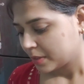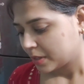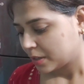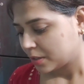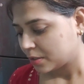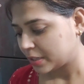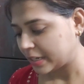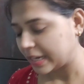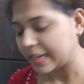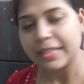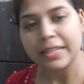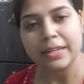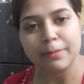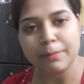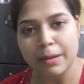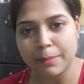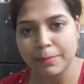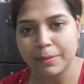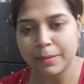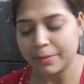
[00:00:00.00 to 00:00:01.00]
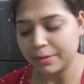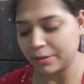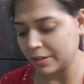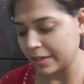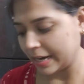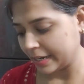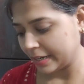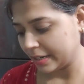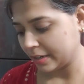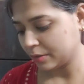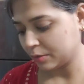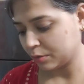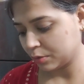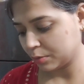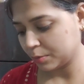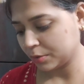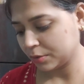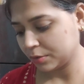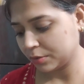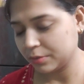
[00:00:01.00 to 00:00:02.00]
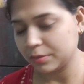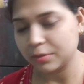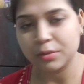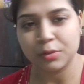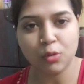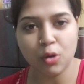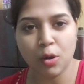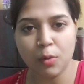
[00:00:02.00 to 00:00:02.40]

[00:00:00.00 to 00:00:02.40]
যেই দিন ভাবে আমি একটু ডায়েটিং করবো একটু কম